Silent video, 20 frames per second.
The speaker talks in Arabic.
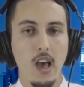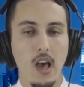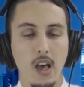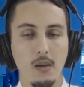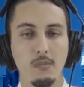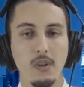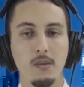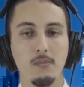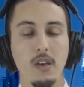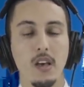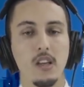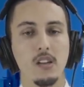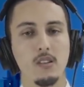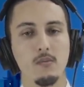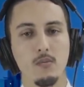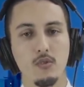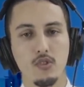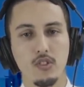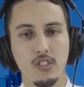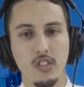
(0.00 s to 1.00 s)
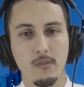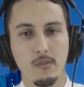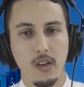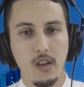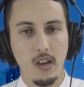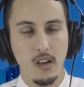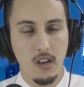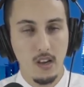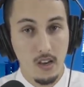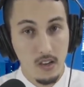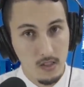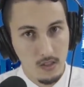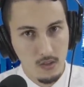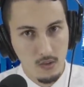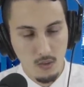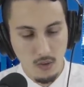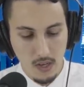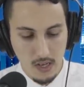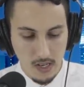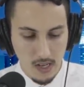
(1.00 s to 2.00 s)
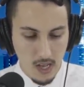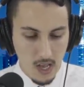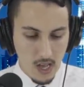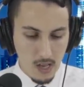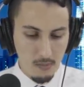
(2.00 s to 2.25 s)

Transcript: امام المجتمع الدولي